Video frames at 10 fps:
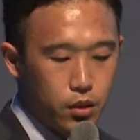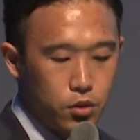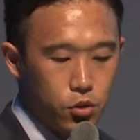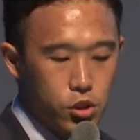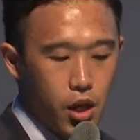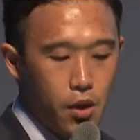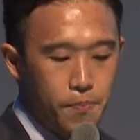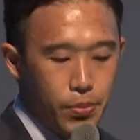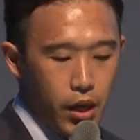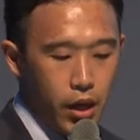そして、
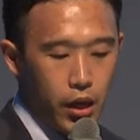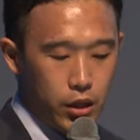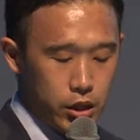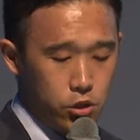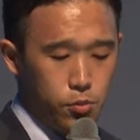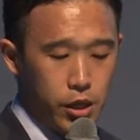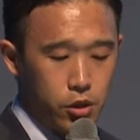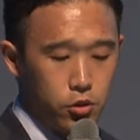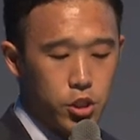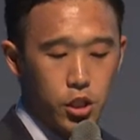え石巻
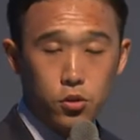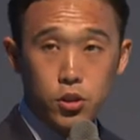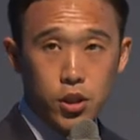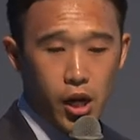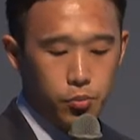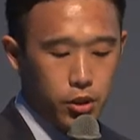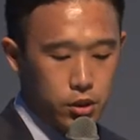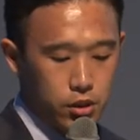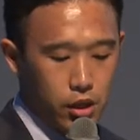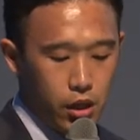の記者とスカイプで
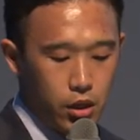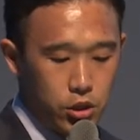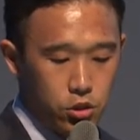つないで石